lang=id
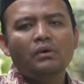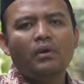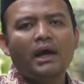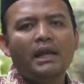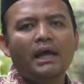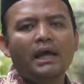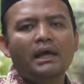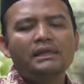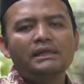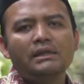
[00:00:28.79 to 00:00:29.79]
wa
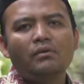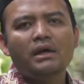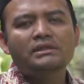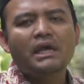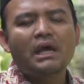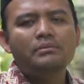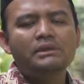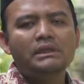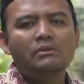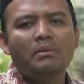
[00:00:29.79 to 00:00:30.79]
ala alihi wa
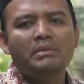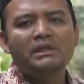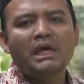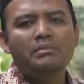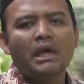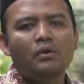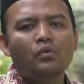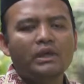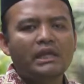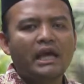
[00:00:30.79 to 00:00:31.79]
ashabihi wa man
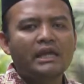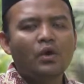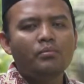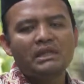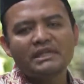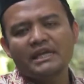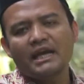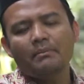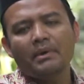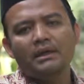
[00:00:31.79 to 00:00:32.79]
tabi'ahu ila yaumil
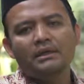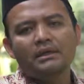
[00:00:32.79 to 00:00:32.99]
qiyamah.